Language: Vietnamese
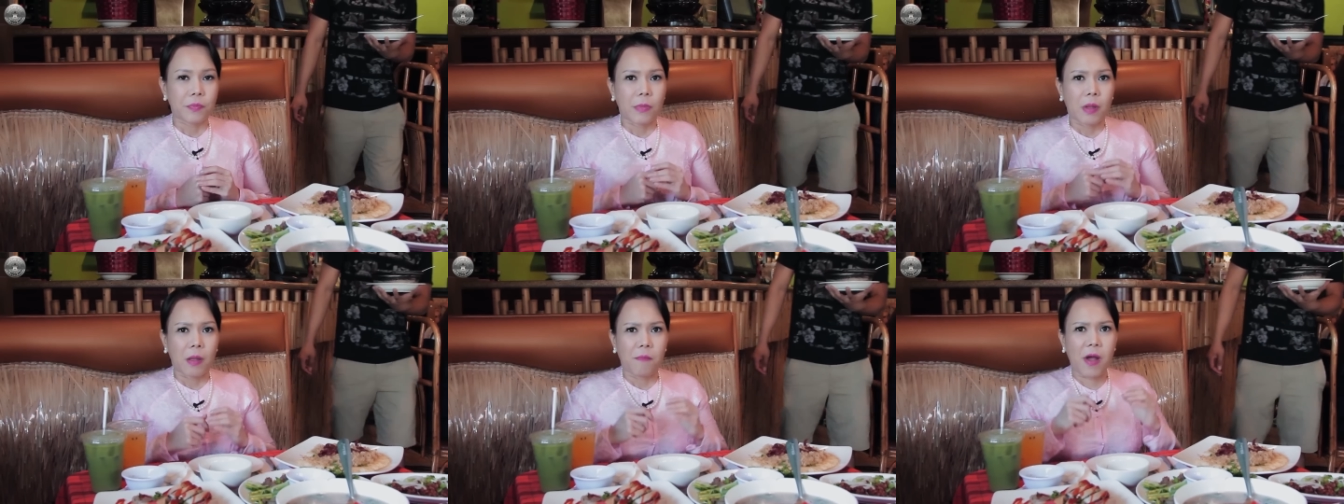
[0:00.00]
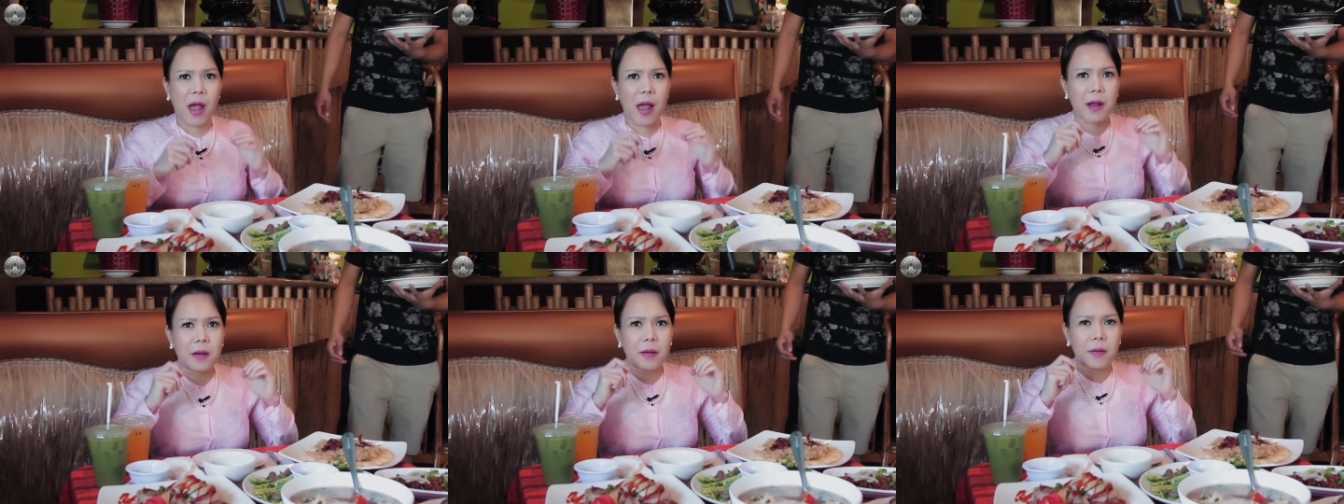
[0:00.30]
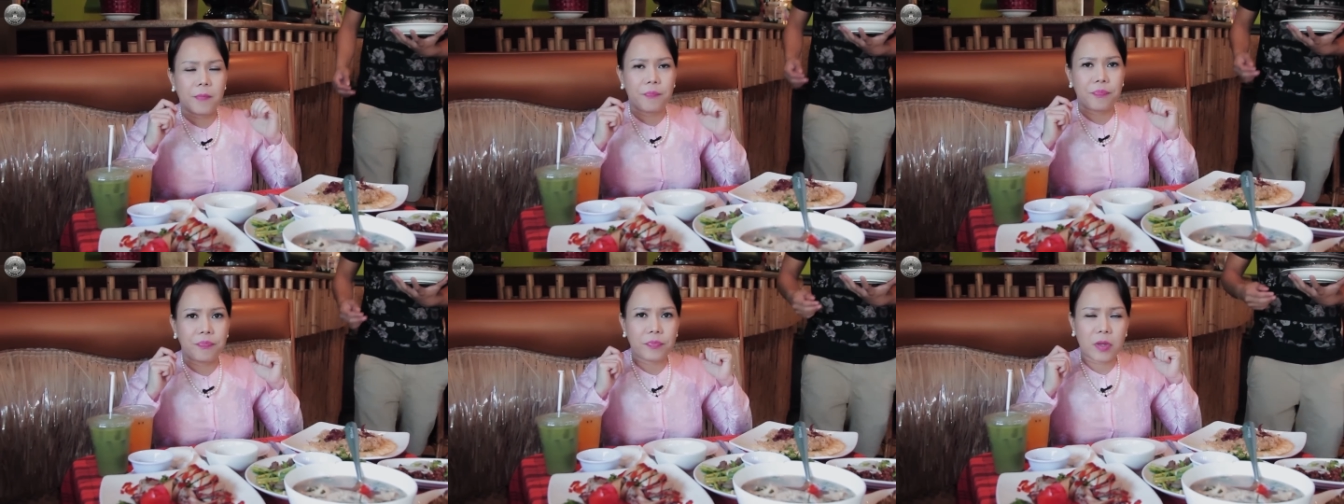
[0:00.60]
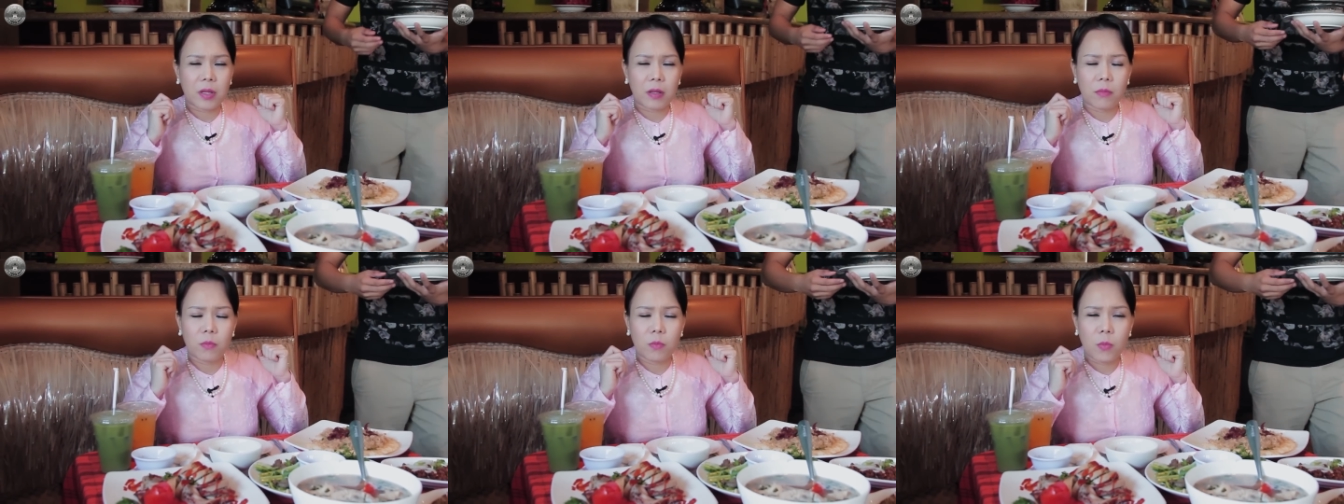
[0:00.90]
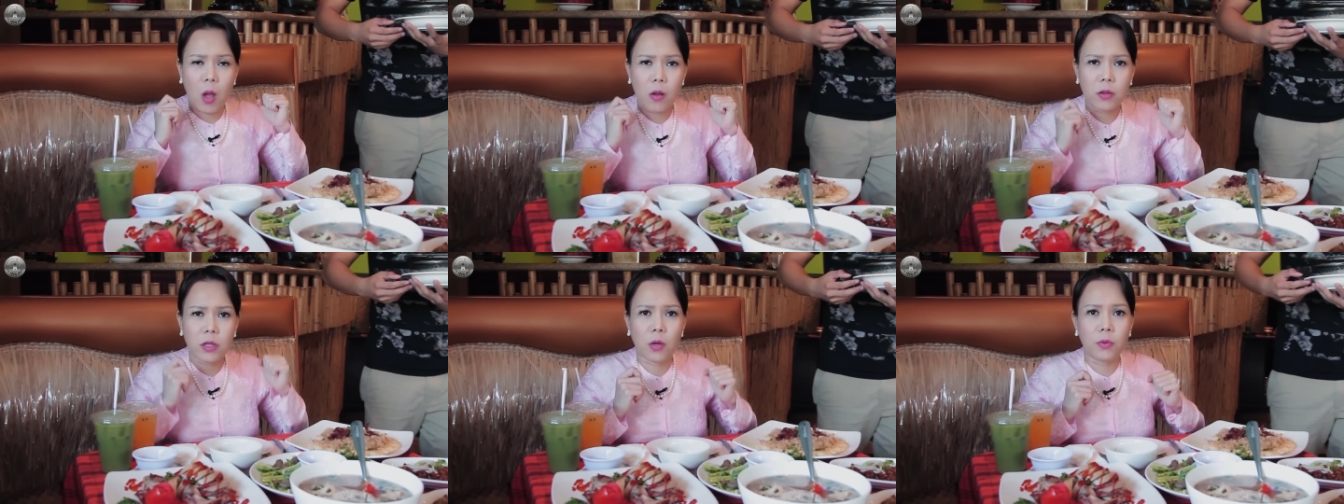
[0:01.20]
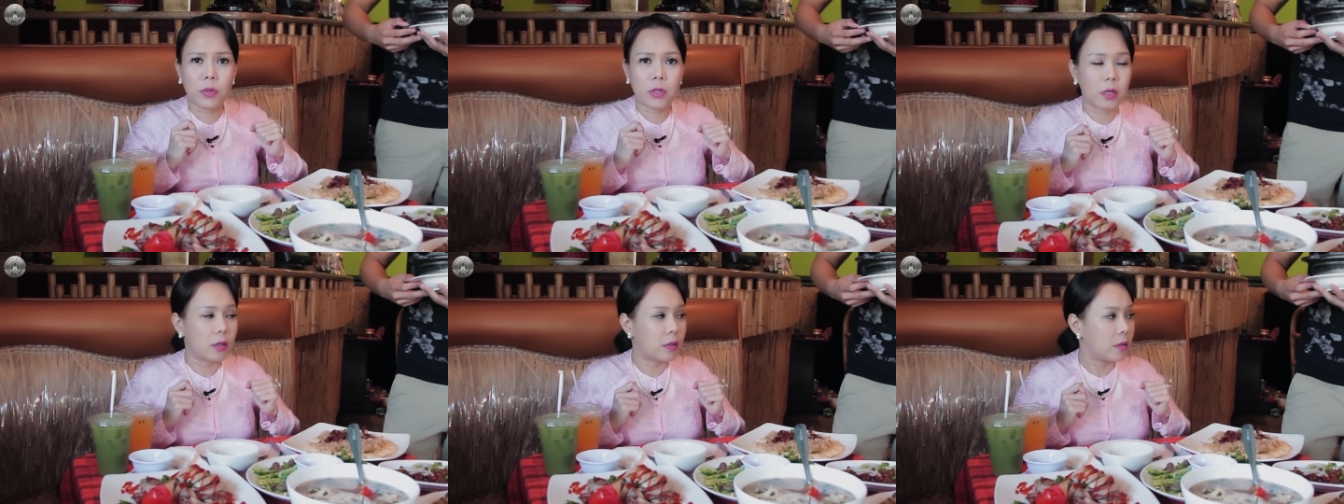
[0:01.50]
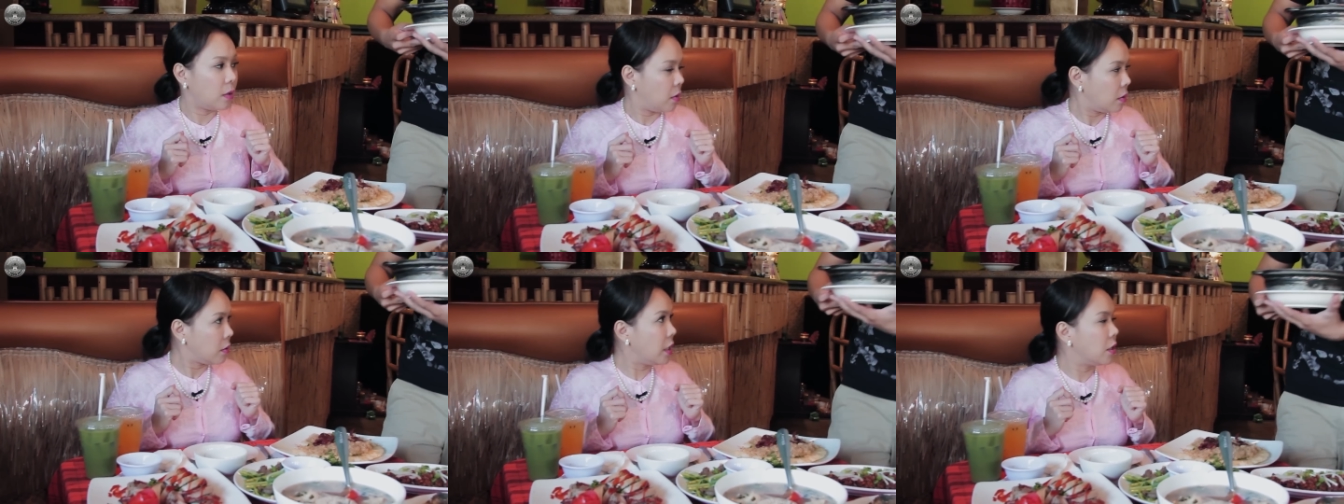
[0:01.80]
Và nói cho quý vị, cái gì